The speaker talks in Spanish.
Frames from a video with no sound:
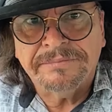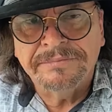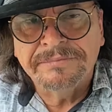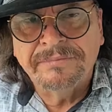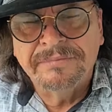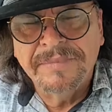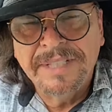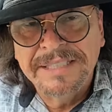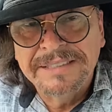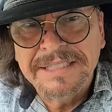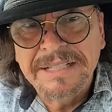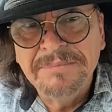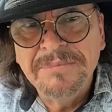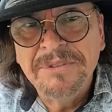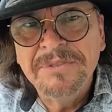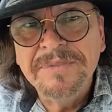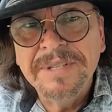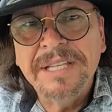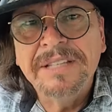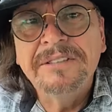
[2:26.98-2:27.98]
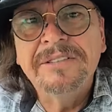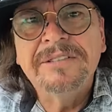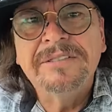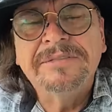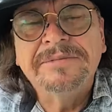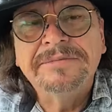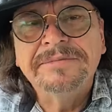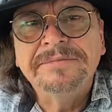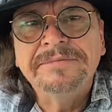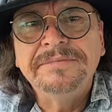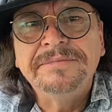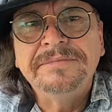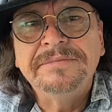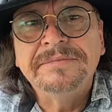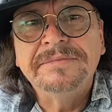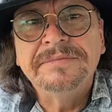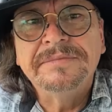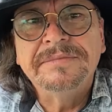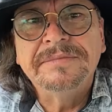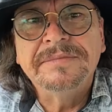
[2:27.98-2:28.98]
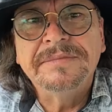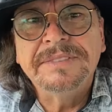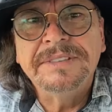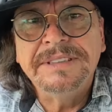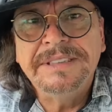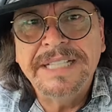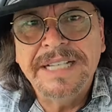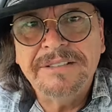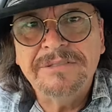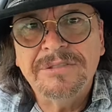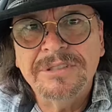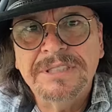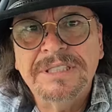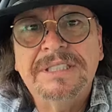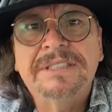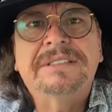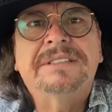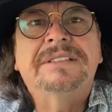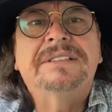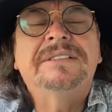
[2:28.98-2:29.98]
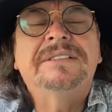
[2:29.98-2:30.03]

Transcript: estamos viendo ya cosas